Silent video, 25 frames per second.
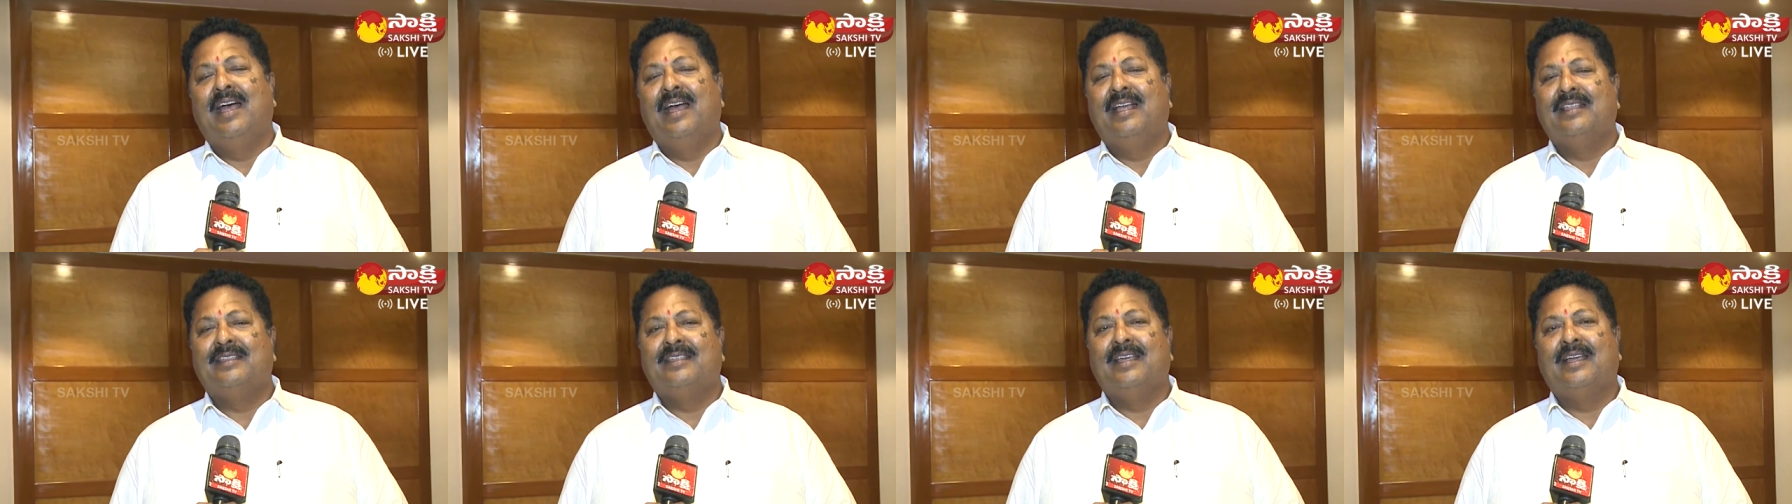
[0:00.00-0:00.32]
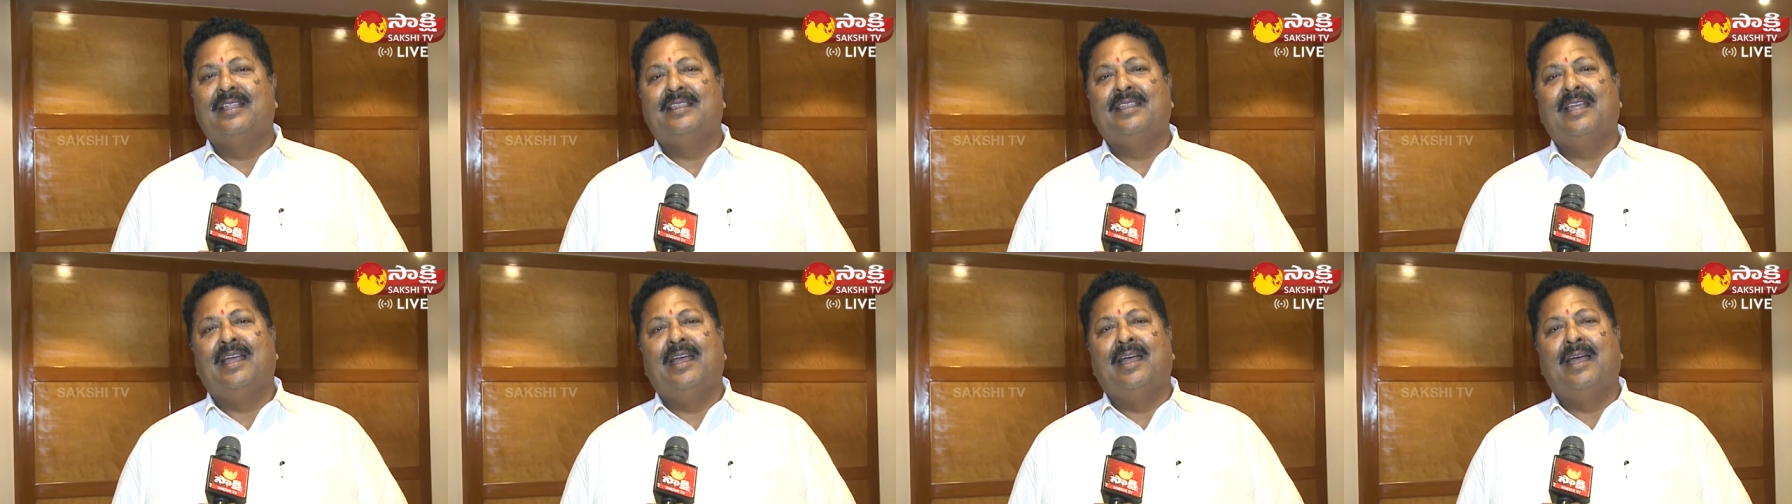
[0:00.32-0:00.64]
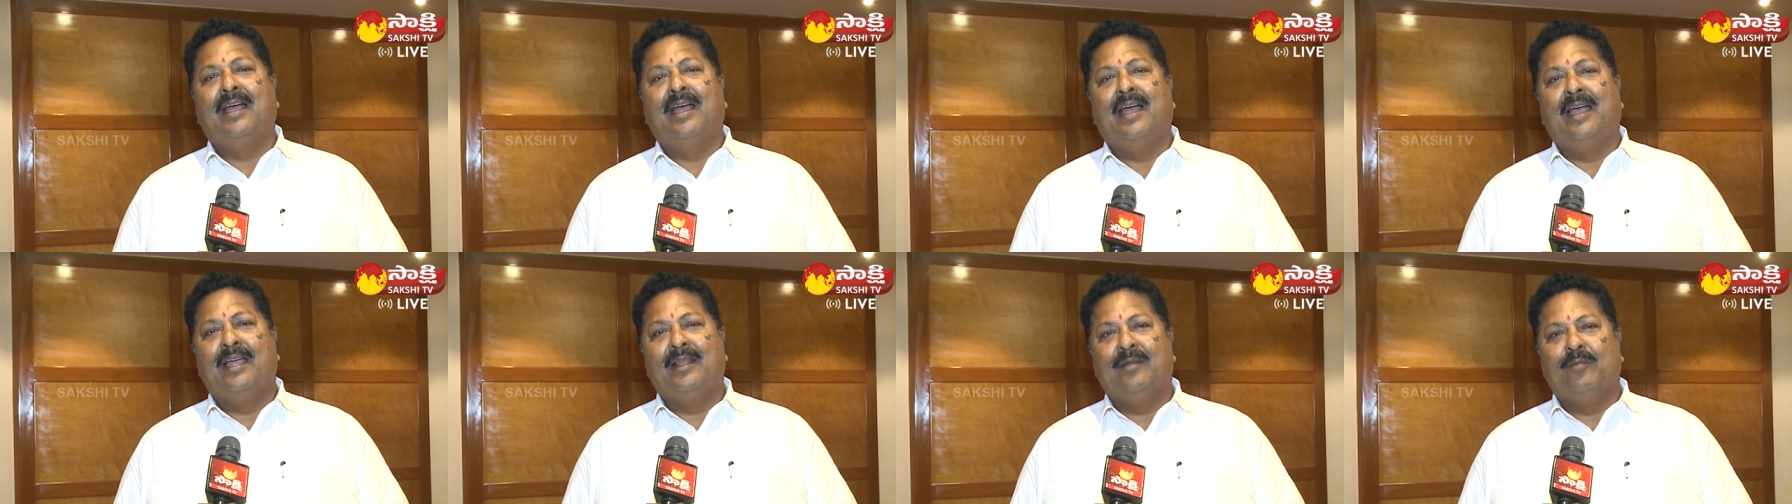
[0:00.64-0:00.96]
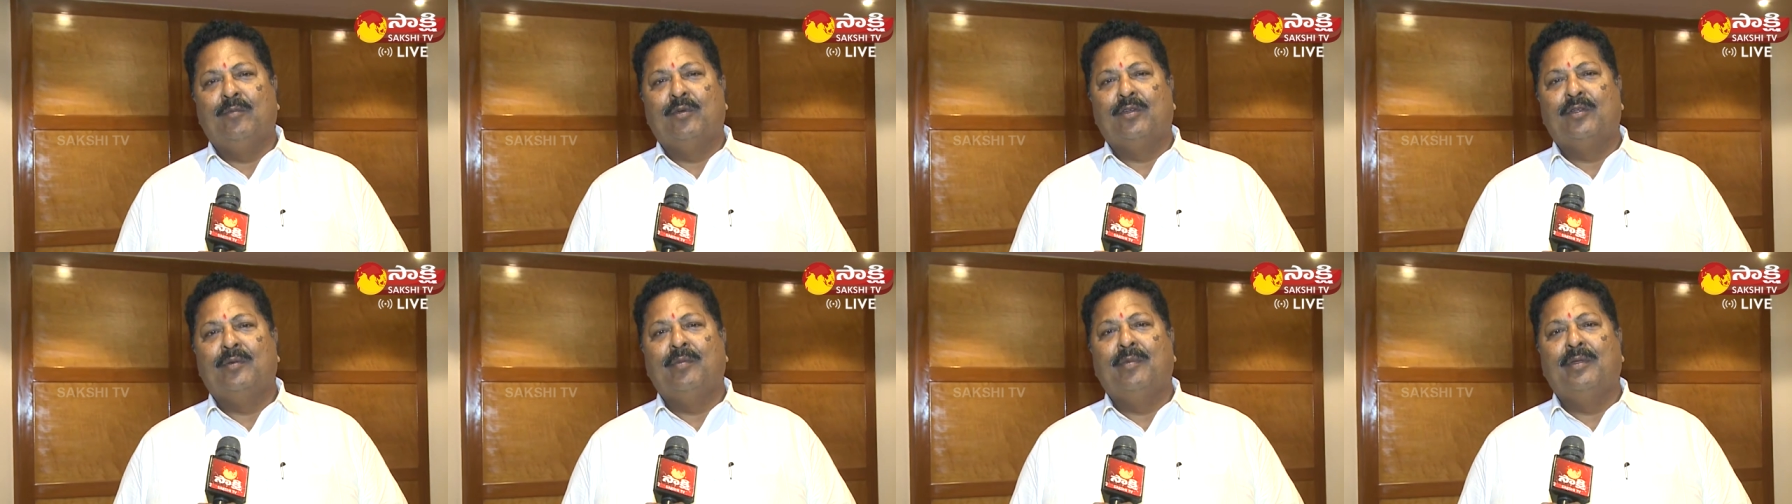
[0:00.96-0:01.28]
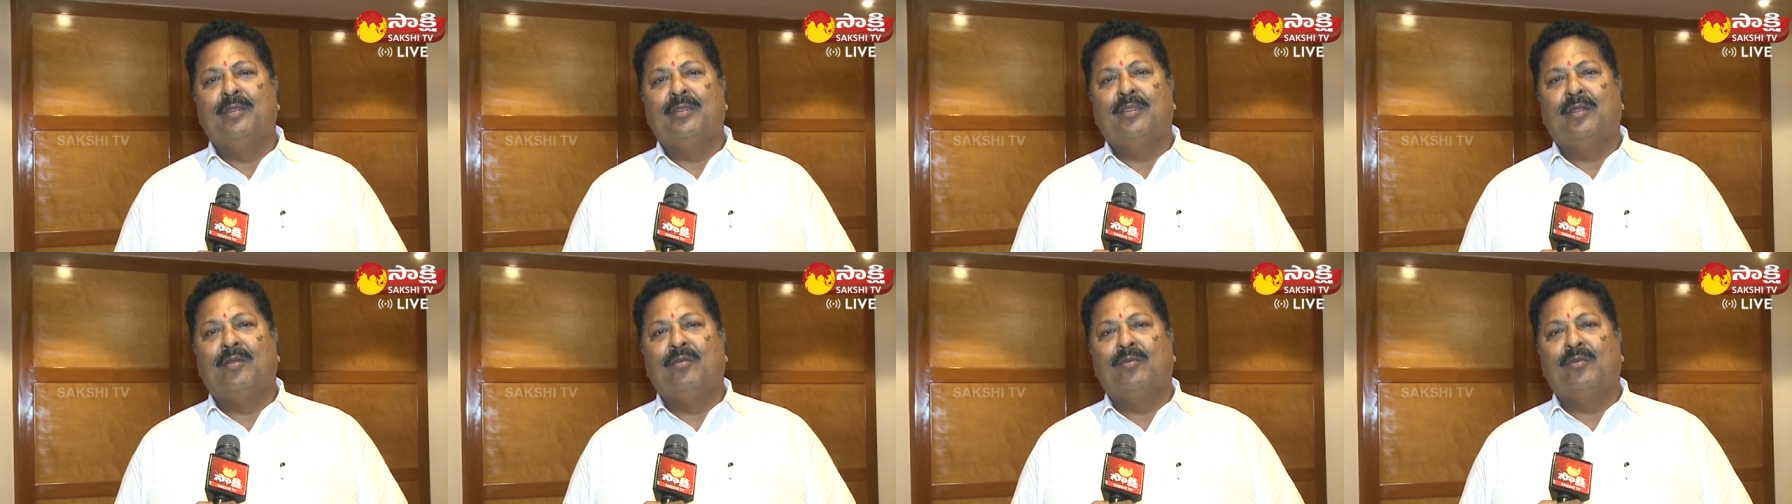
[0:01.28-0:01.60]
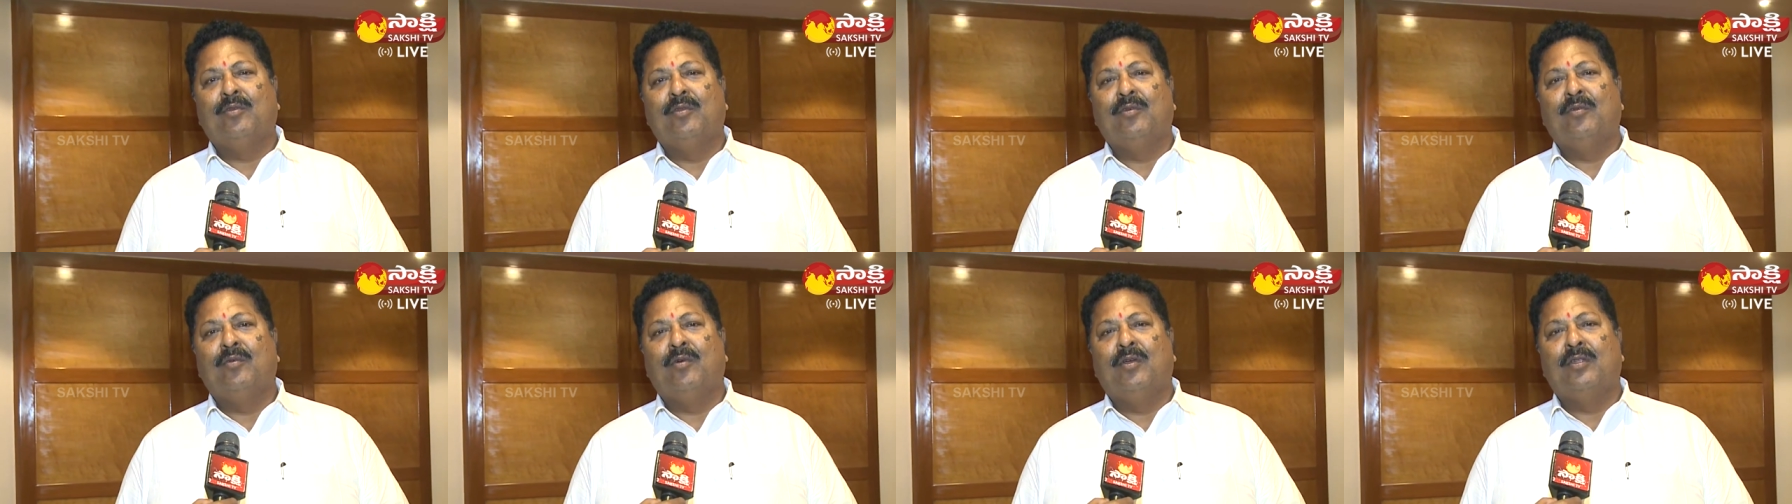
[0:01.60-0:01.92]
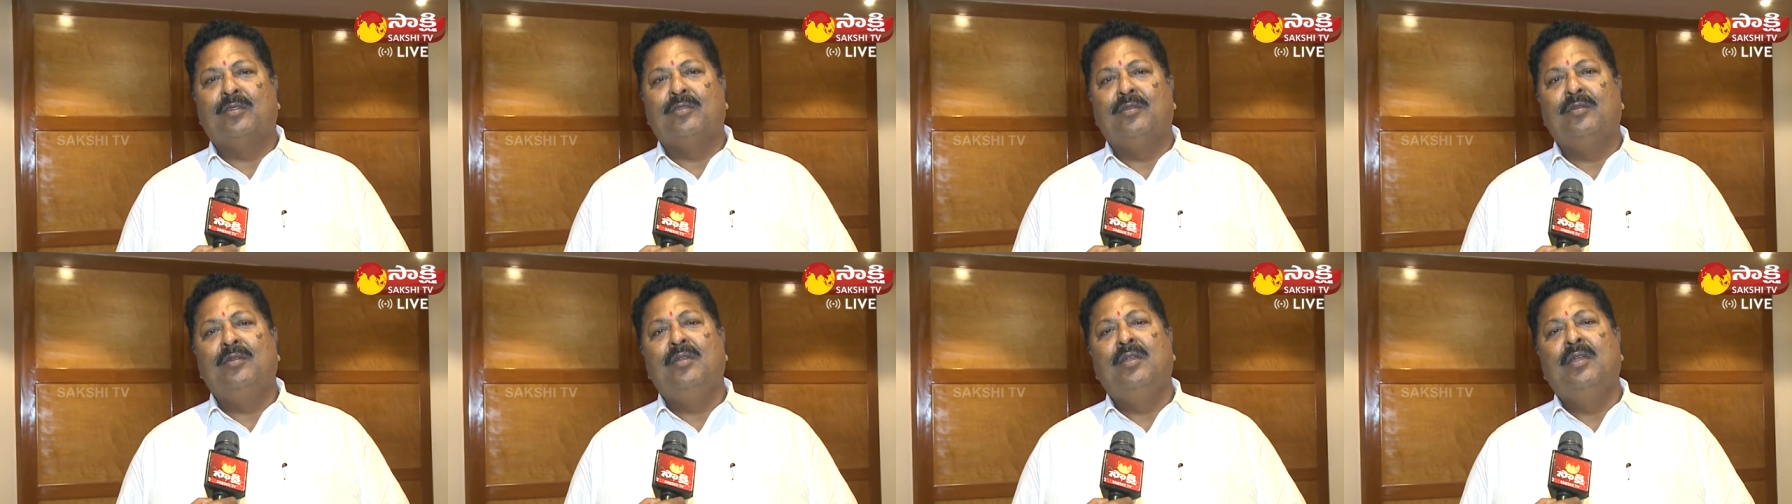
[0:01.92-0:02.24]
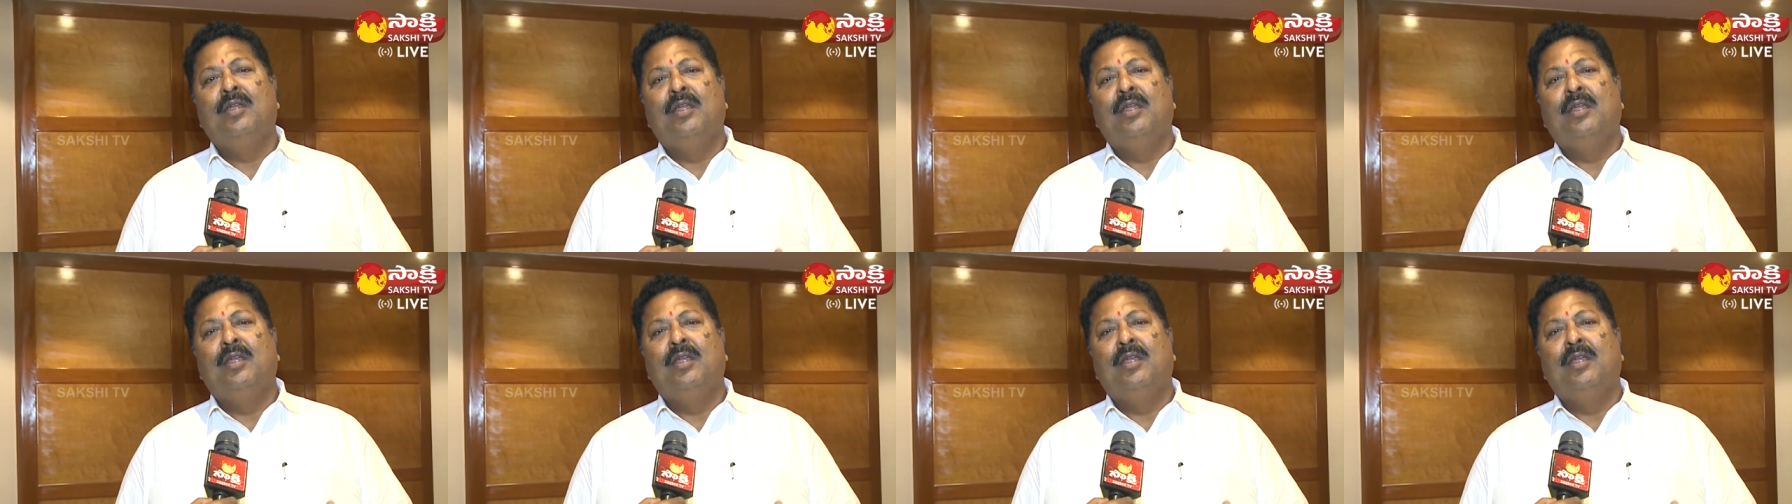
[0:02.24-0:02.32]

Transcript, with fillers: అంచేత ఆయన ముఖ్యమంత్రి అవటం కోసం